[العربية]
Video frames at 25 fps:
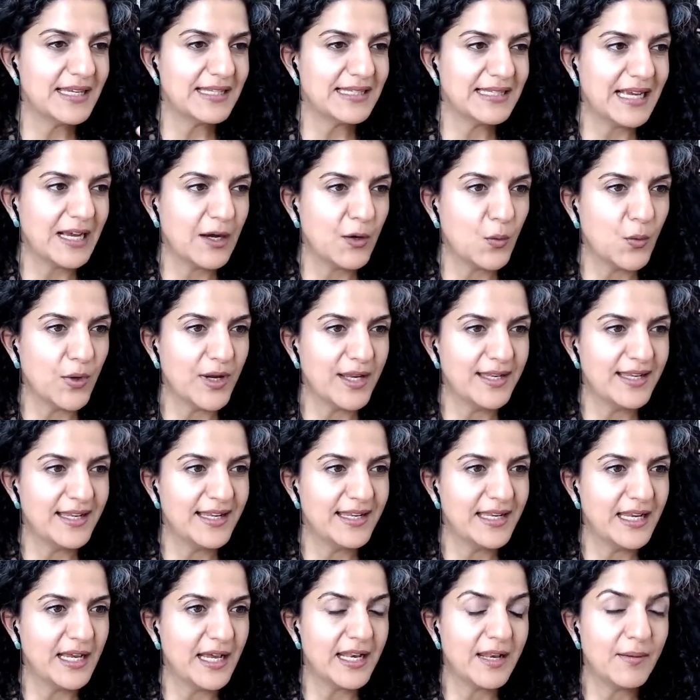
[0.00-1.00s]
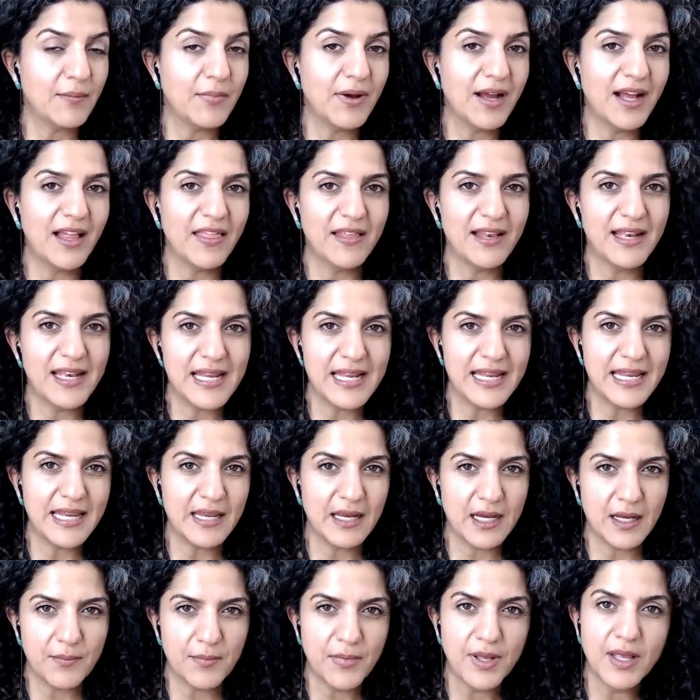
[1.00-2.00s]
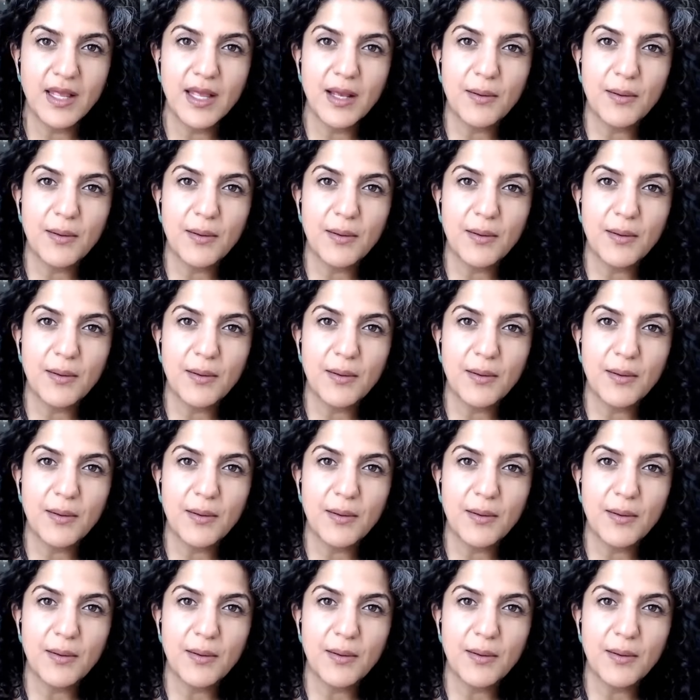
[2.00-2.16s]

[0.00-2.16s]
يتعود أن أنا بعض الأيام